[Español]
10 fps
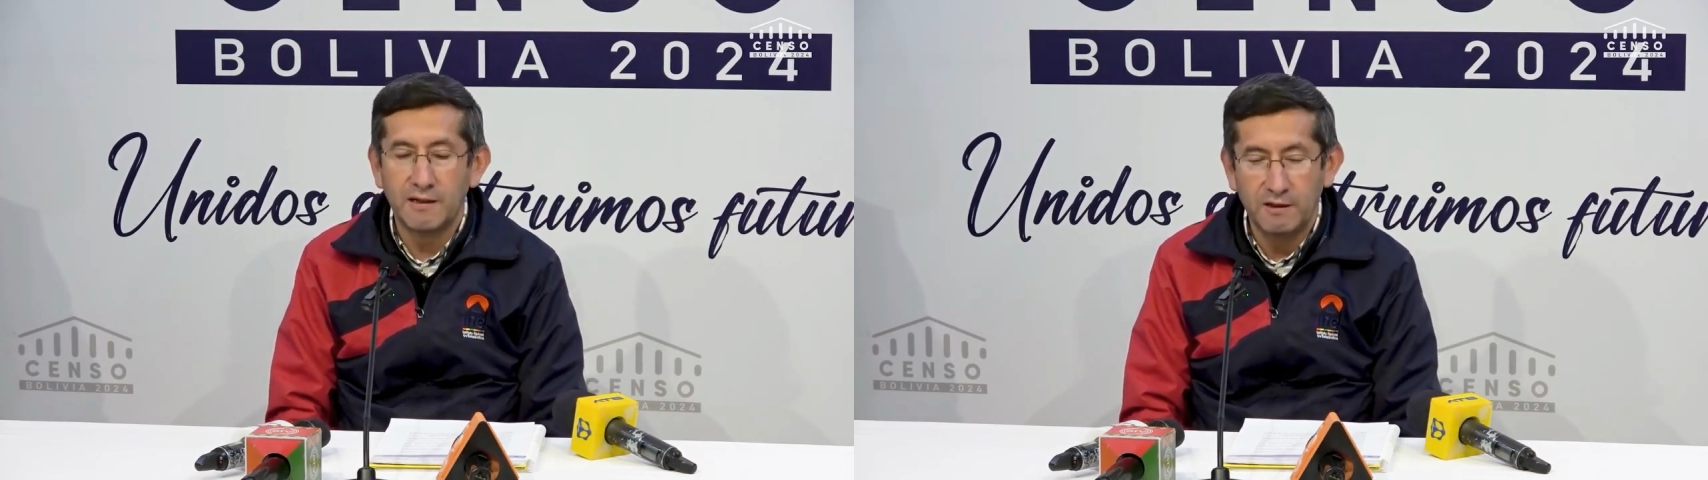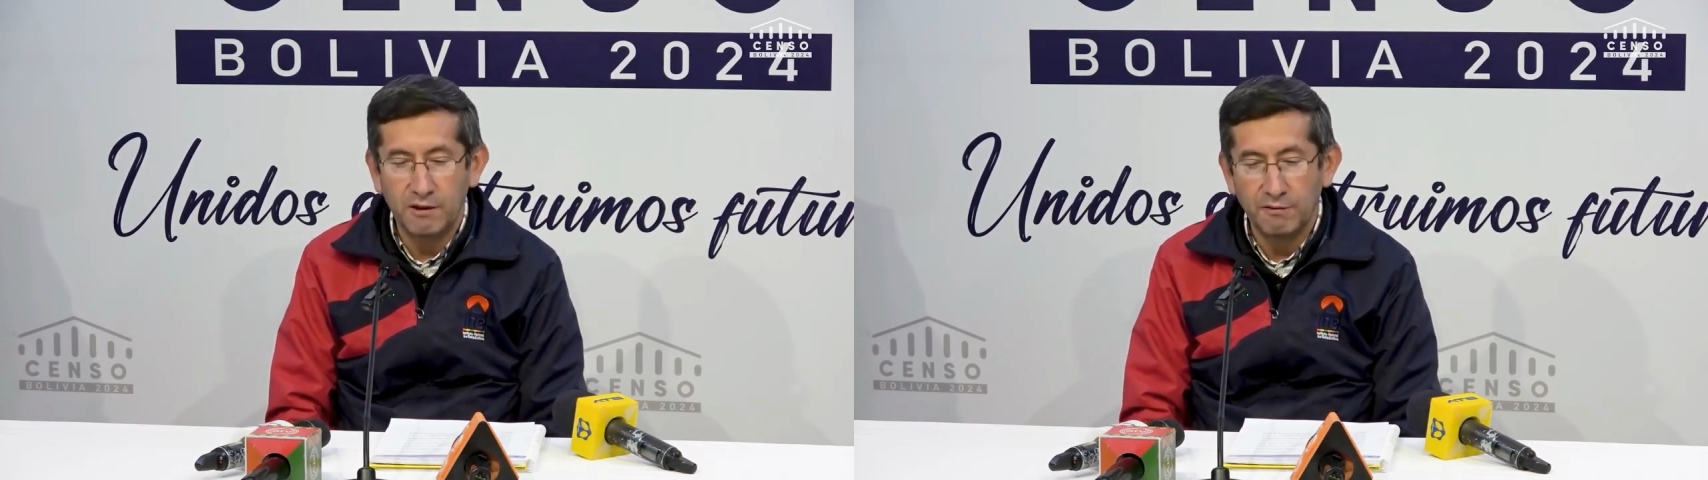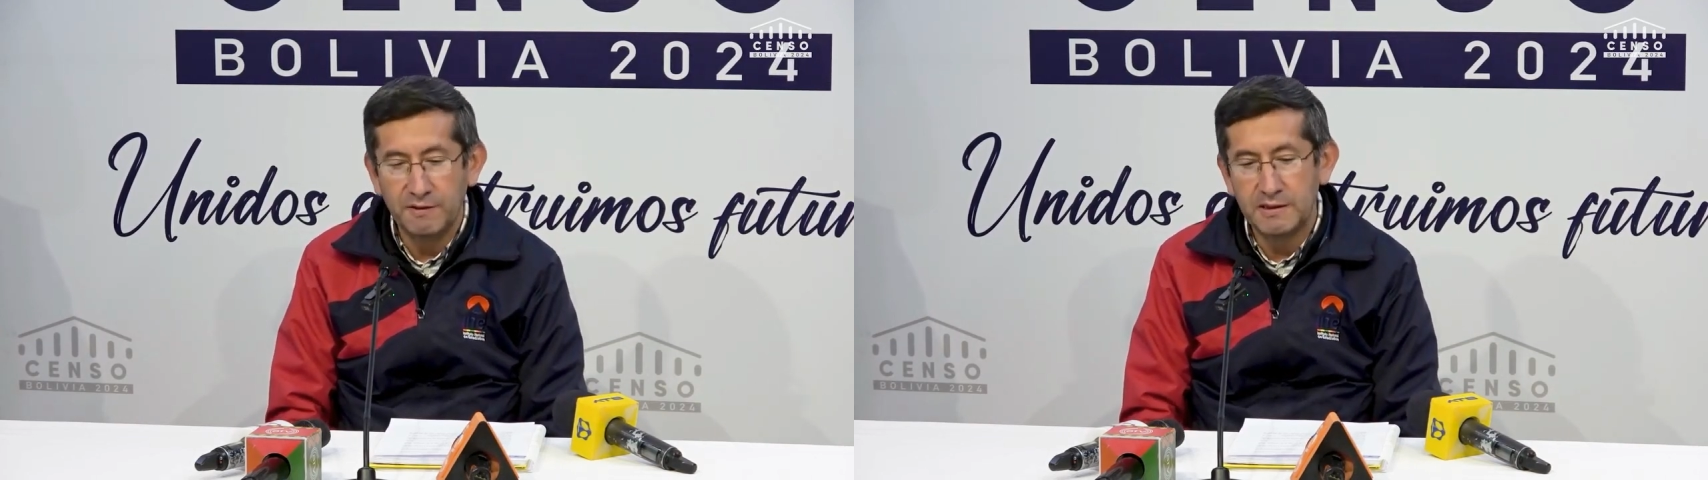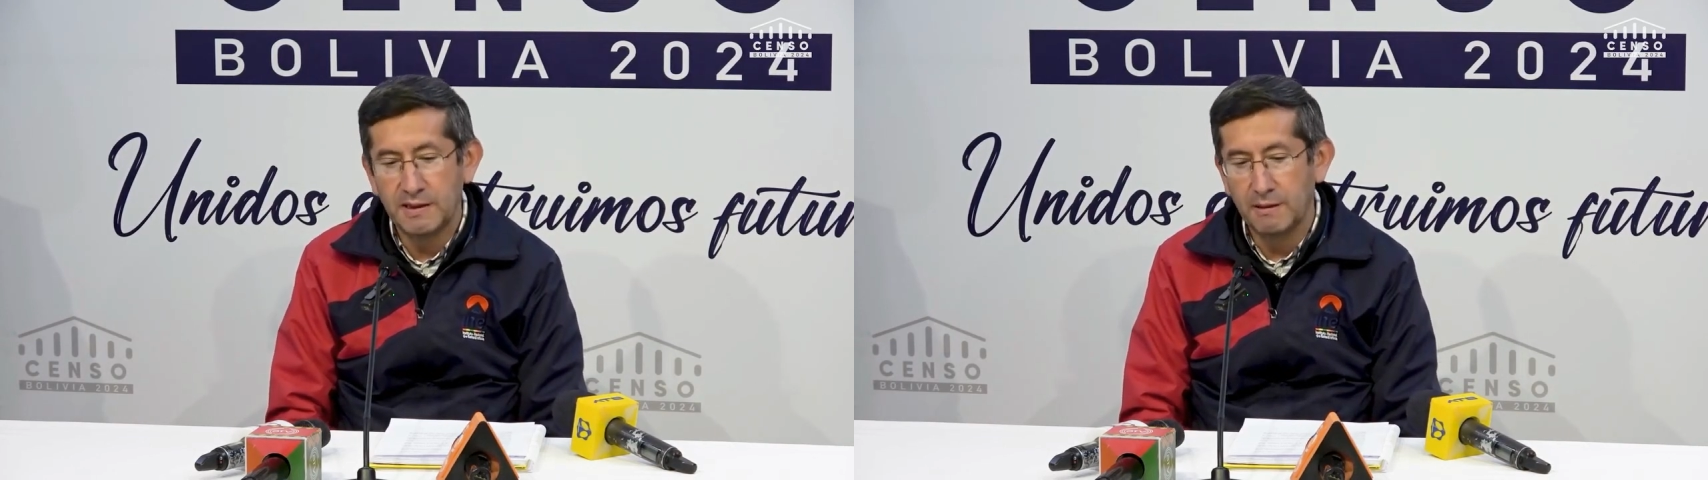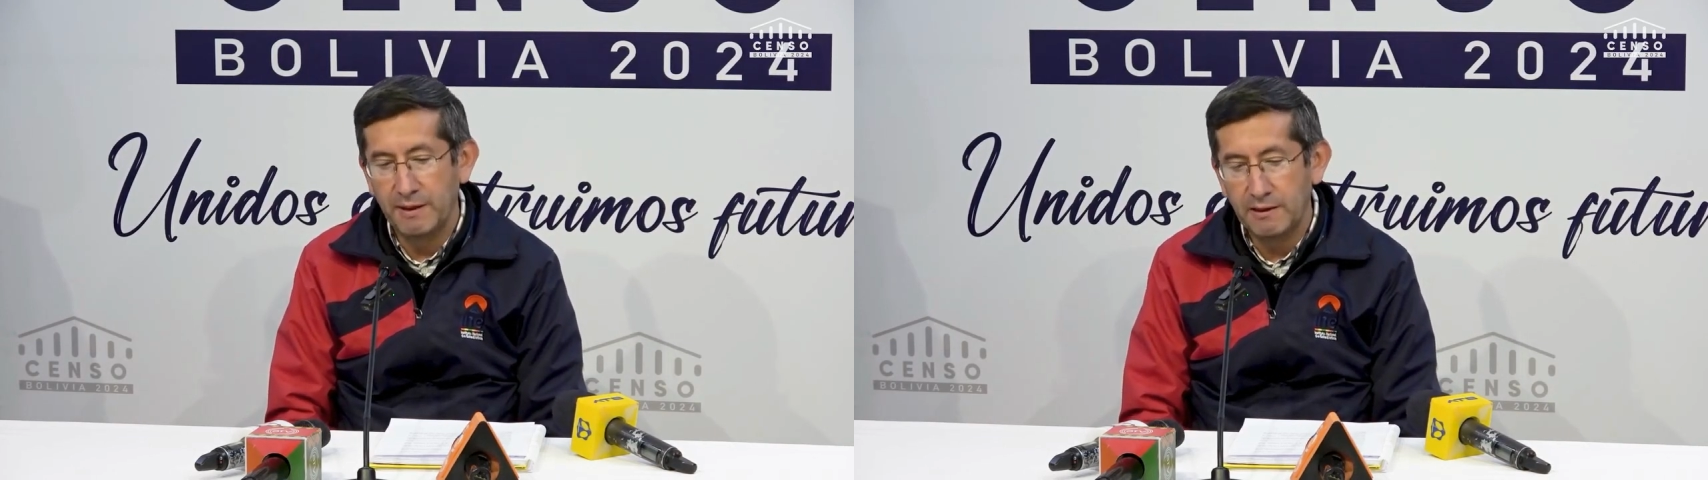agredido
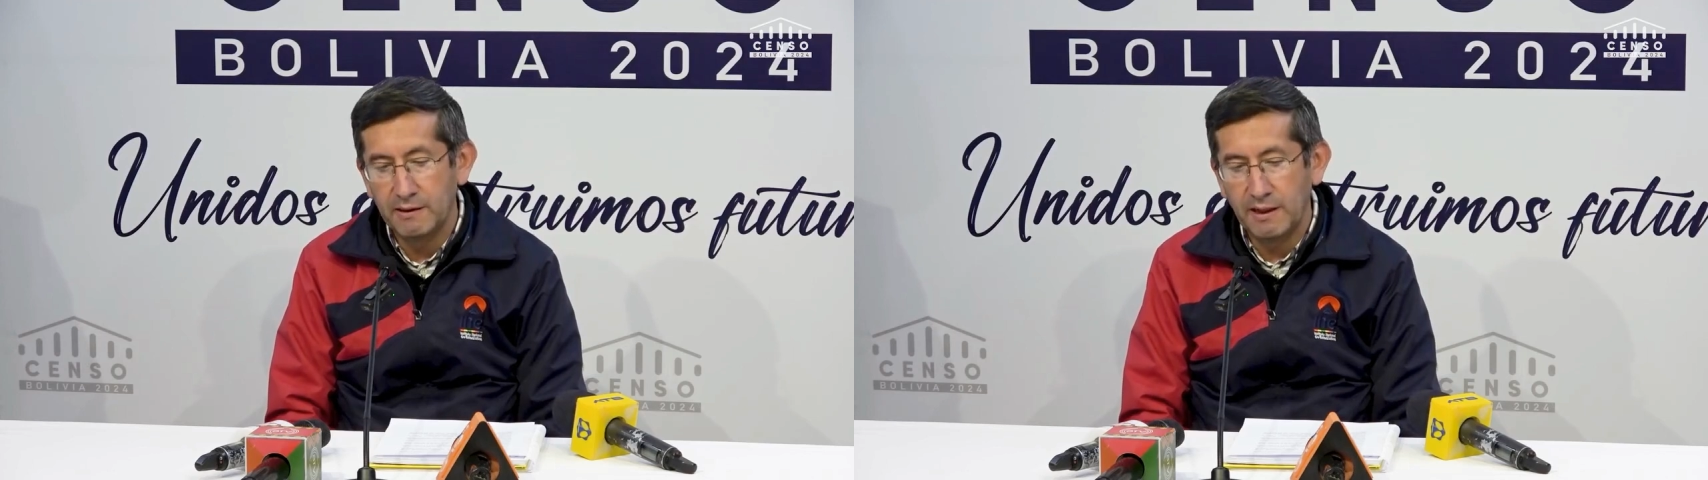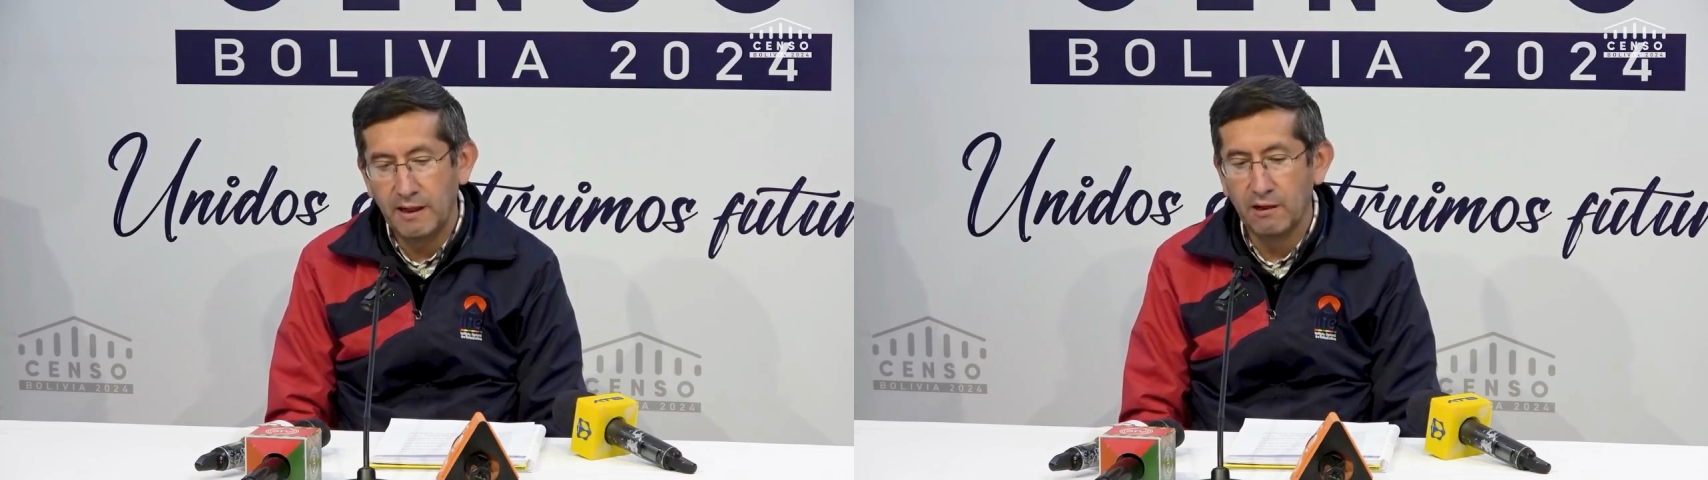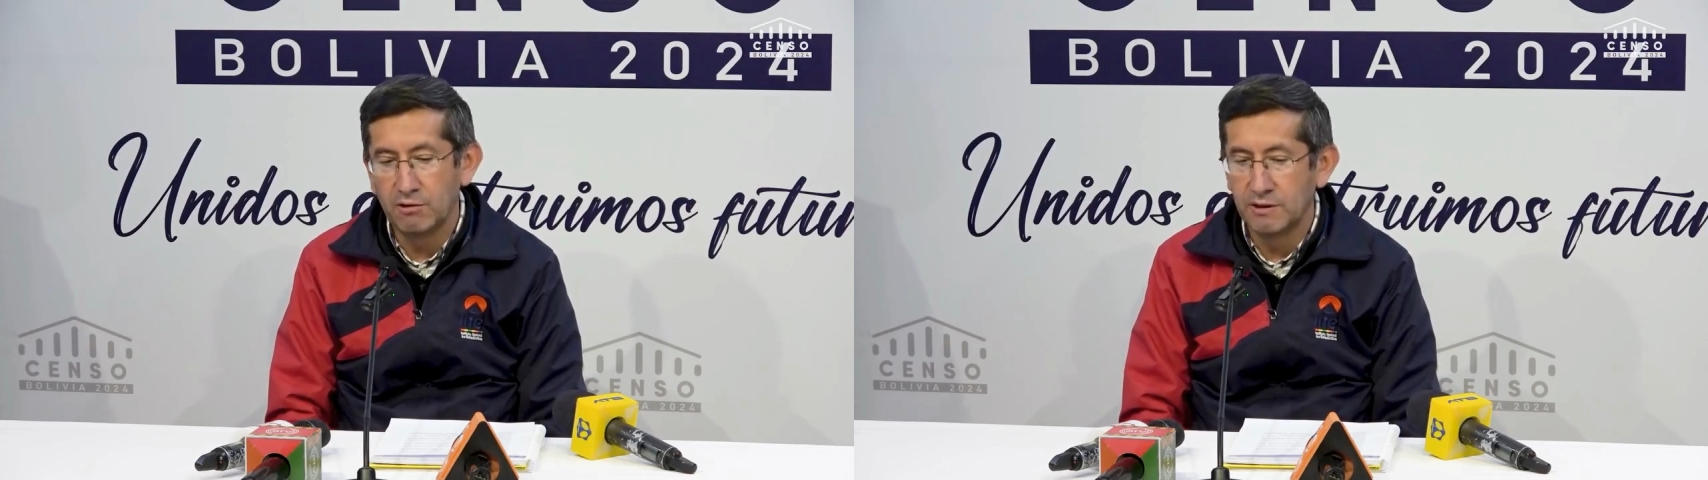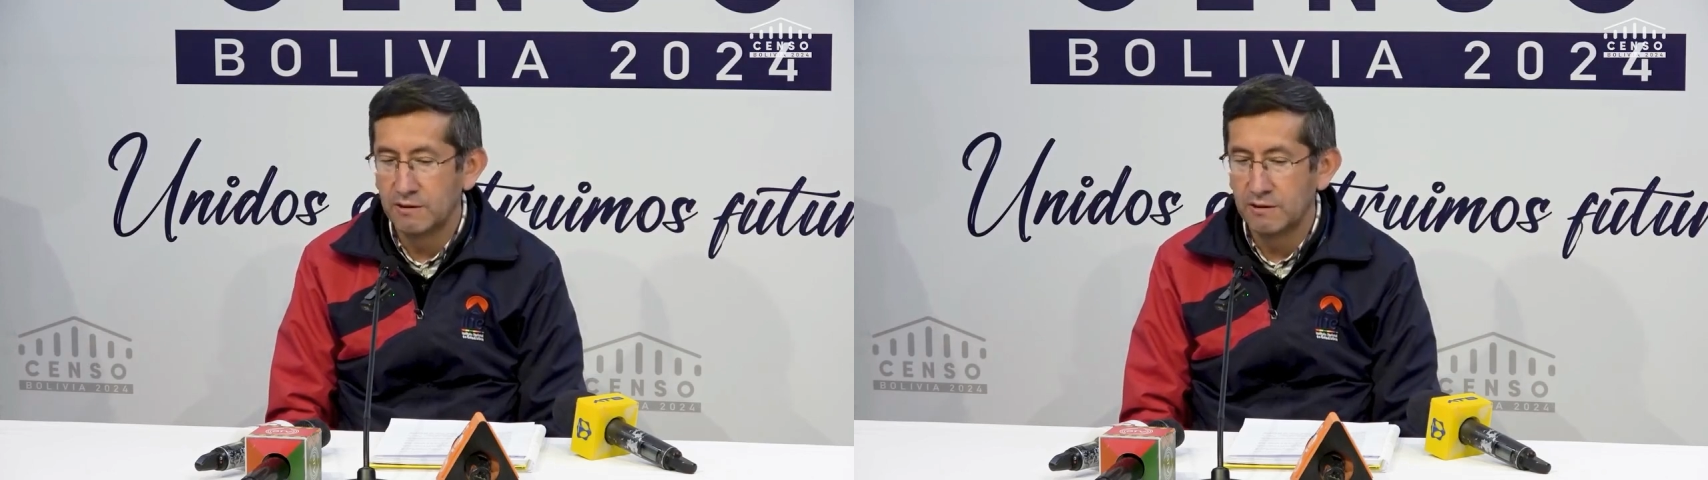físicamente a los